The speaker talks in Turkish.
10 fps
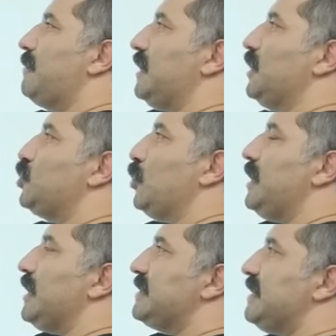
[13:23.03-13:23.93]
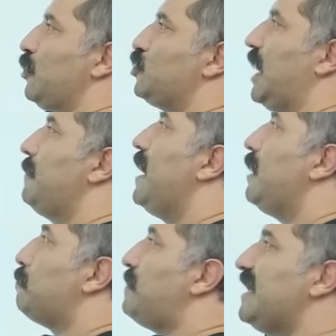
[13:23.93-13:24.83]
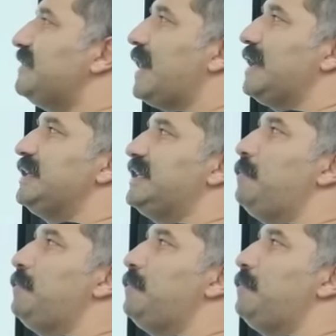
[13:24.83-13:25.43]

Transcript: zaman diye şöyle yazayım hocam. Bir tane